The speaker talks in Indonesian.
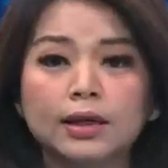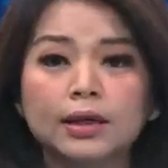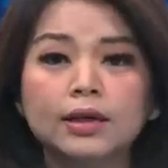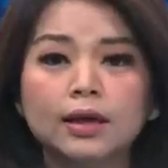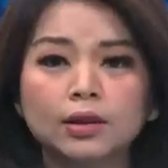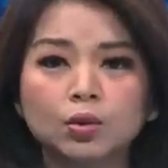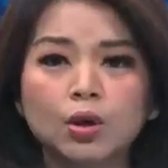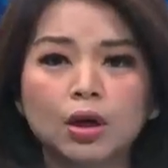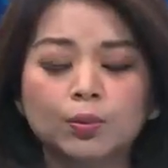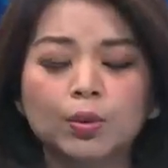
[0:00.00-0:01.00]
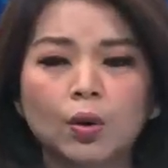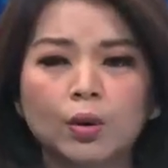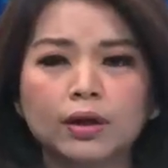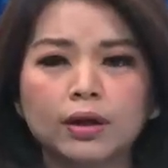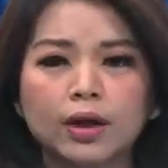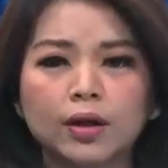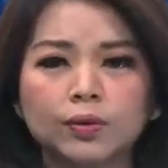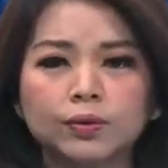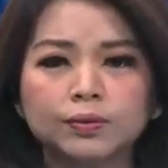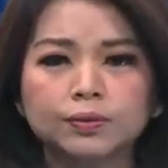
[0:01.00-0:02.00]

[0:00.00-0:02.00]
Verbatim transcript: di Natuna, Kepulauan Riau.